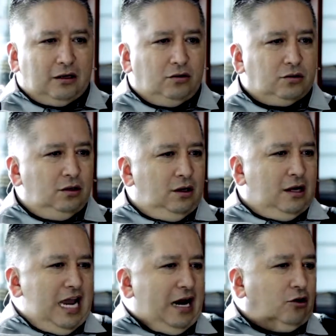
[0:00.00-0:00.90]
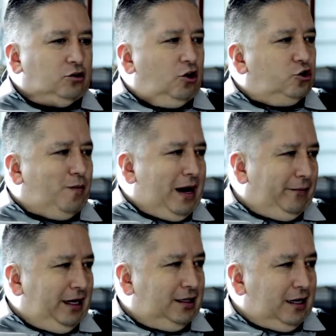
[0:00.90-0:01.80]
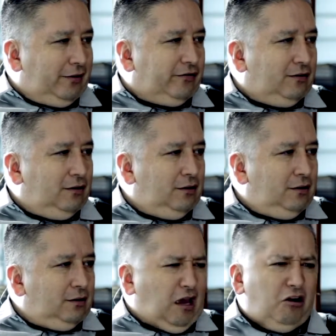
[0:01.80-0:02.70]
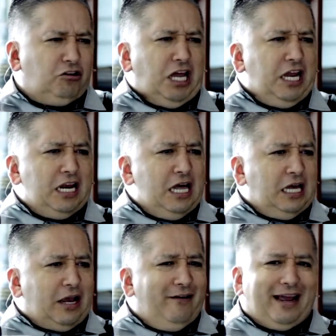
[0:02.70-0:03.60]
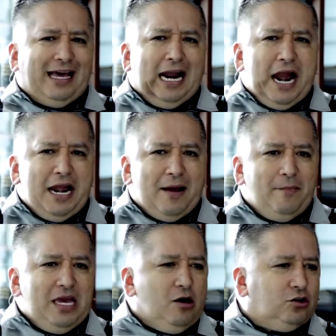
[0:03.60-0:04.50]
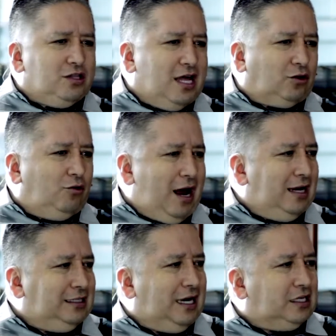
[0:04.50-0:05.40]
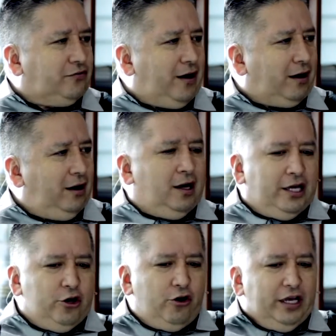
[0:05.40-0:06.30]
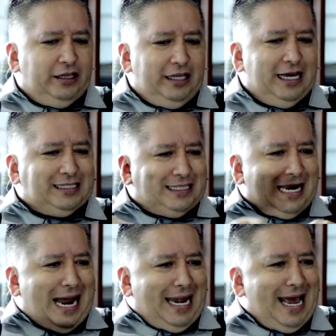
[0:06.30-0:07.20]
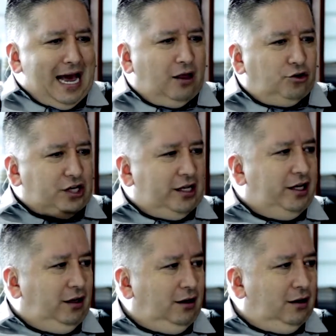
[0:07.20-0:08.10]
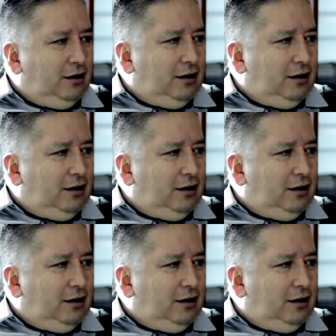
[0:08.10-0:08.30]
narcos? Narcos de los paramilitares, que no tenían nada que ver, que eran enemigos naturales de las FARC y hoy en día están aliados allí